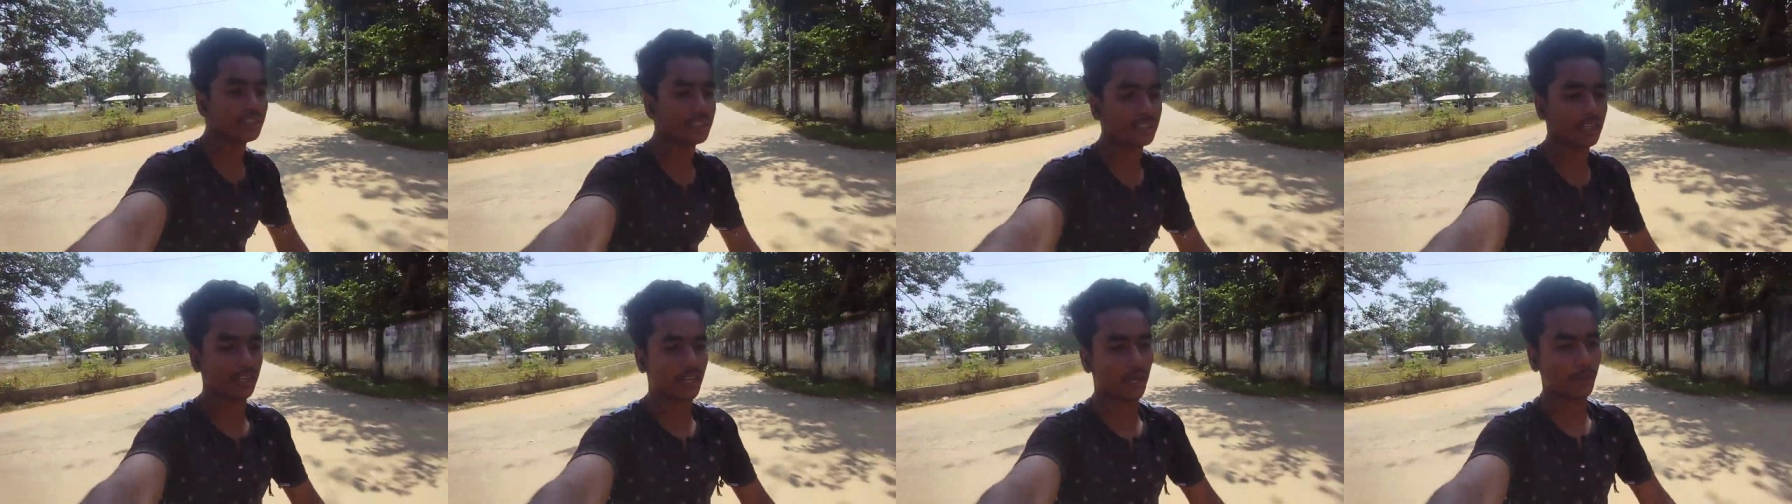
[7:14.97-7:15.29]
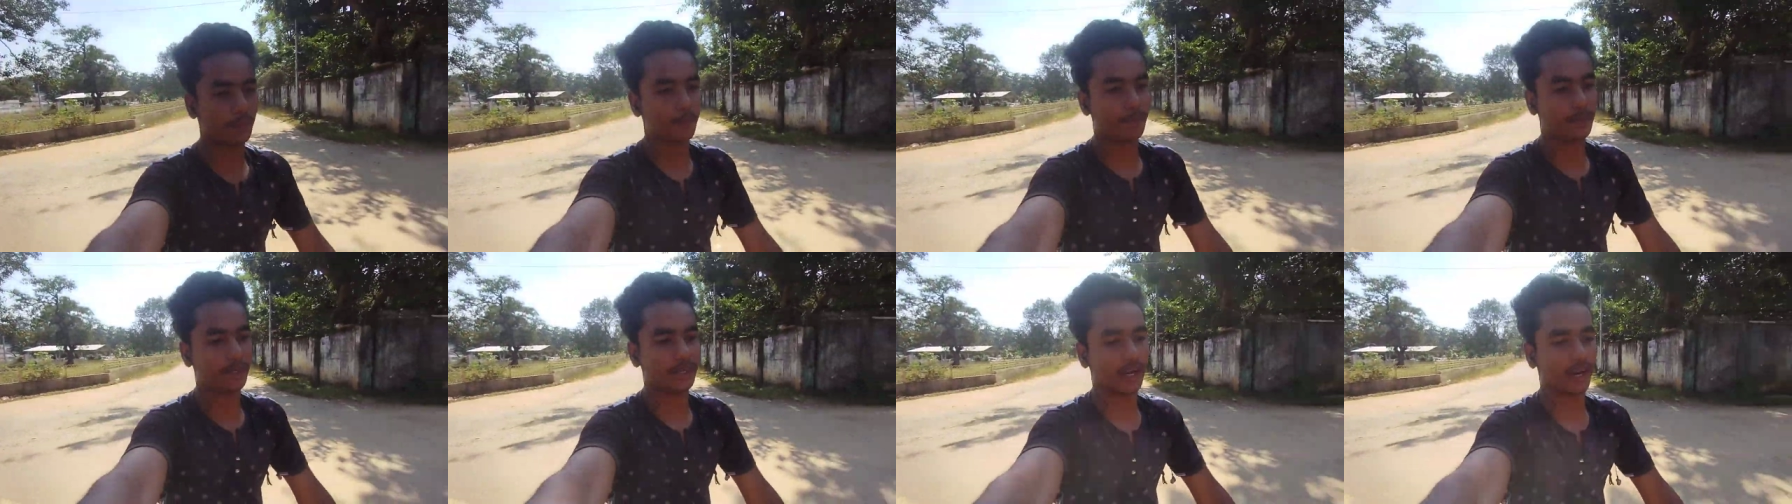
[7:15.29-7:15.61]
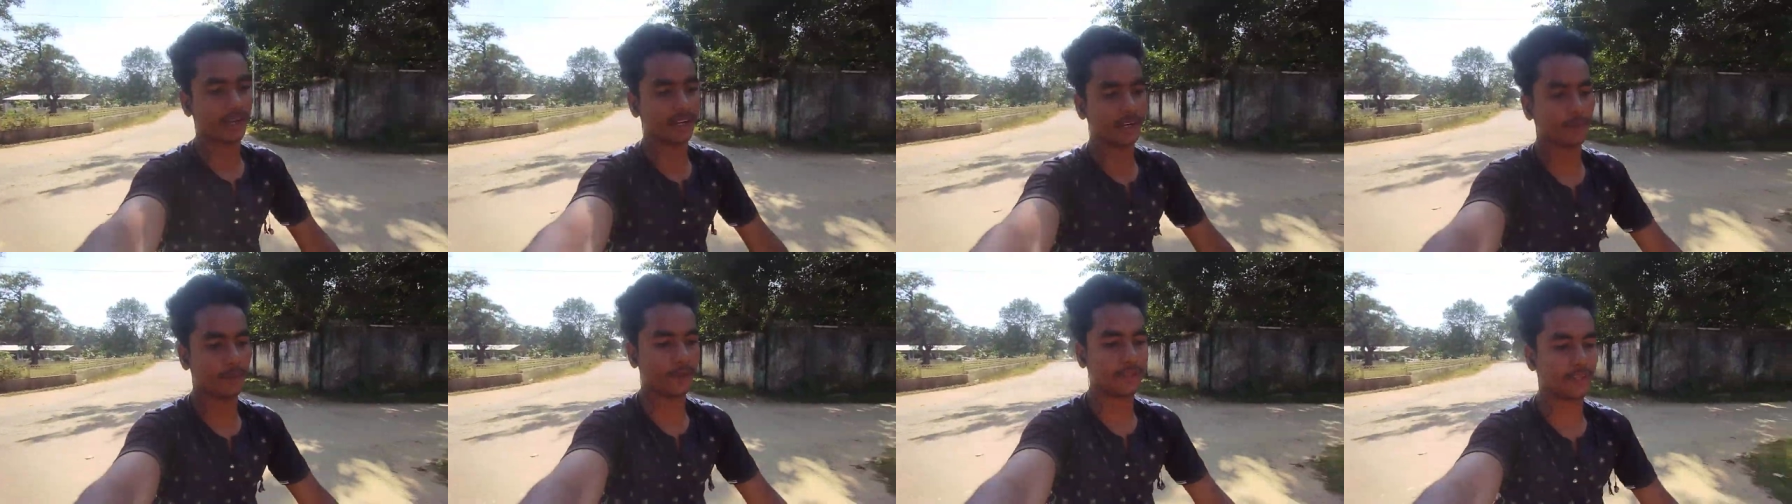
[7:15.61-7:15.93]
जिसका नाम
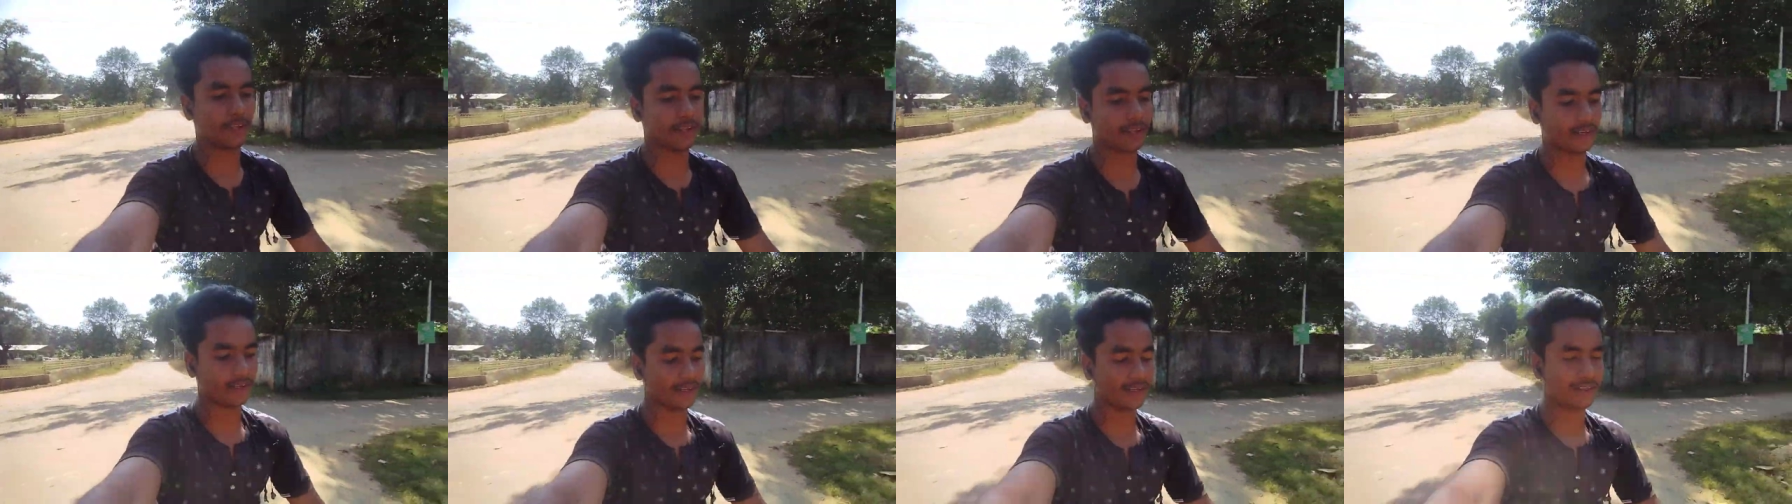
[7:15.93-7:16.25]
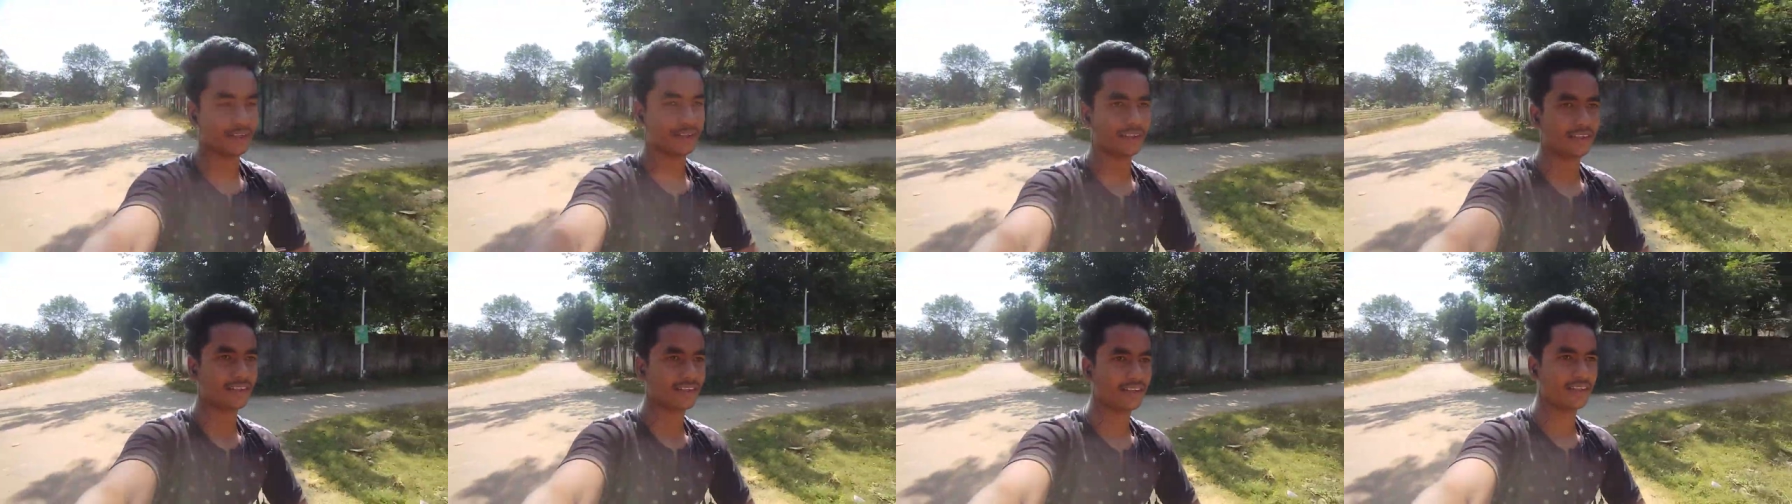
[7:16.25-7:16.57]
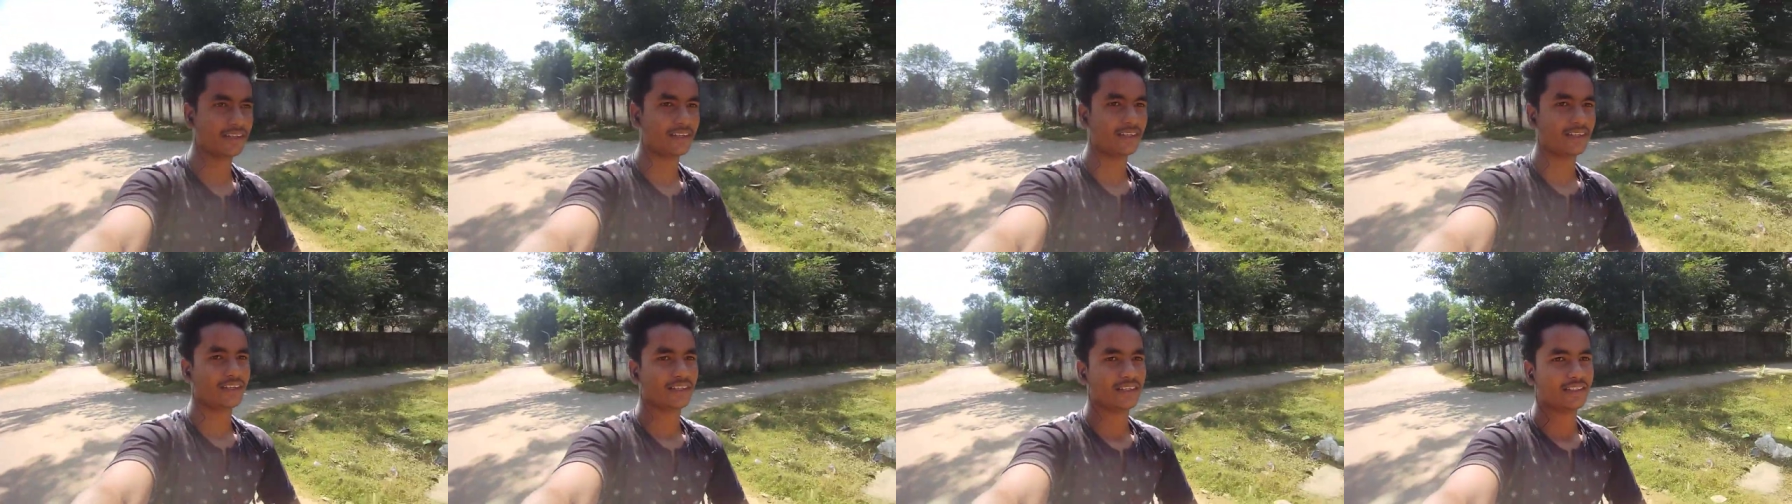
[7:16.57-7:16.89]
भिखारी मैदान है
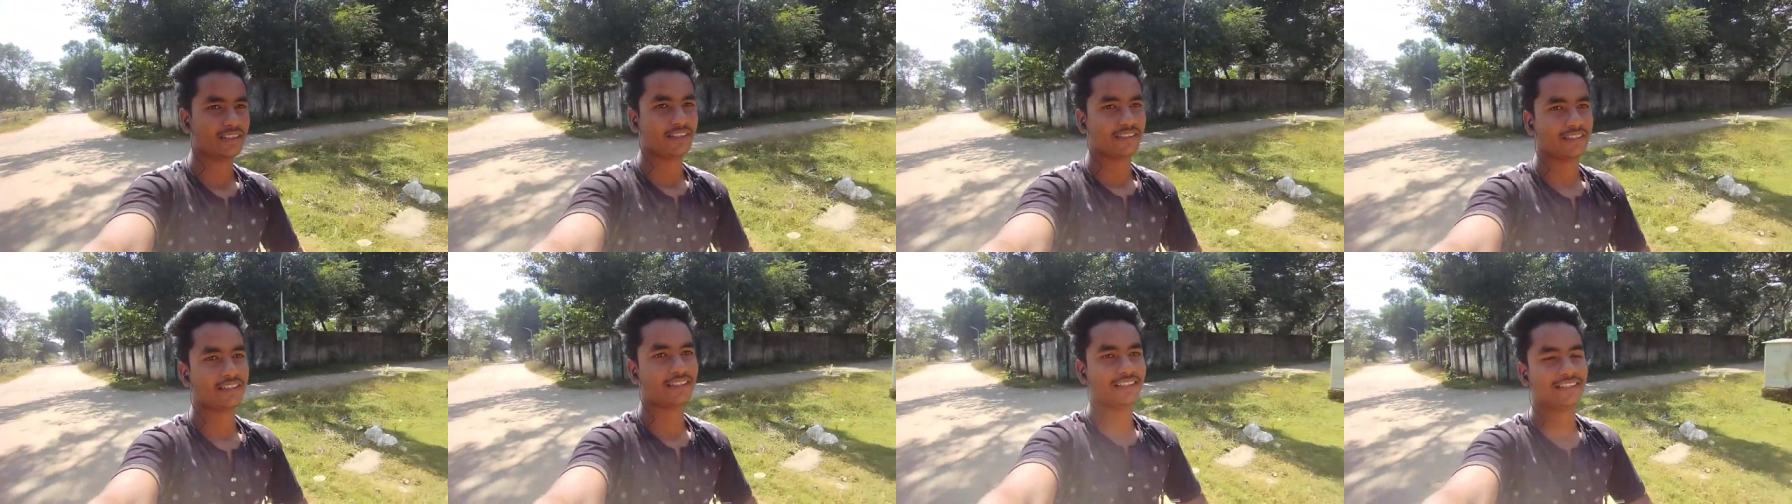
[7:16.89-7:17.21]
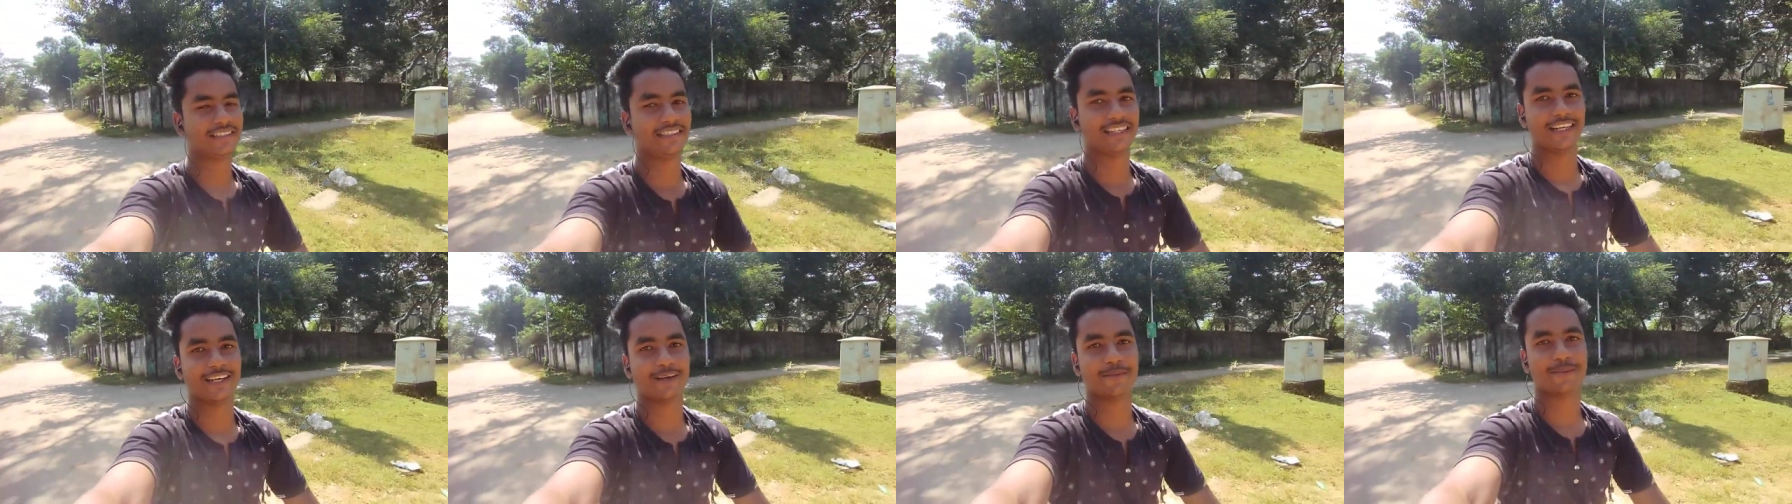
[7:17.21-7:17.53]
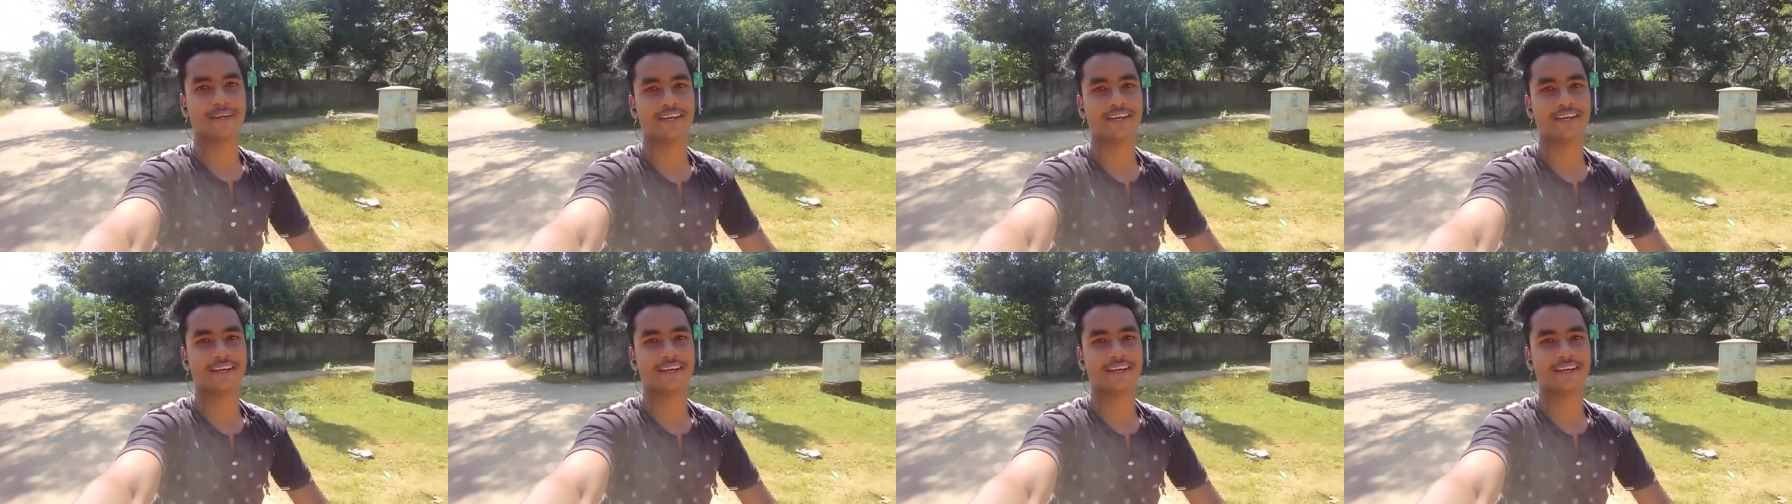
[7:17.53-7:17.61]
शेख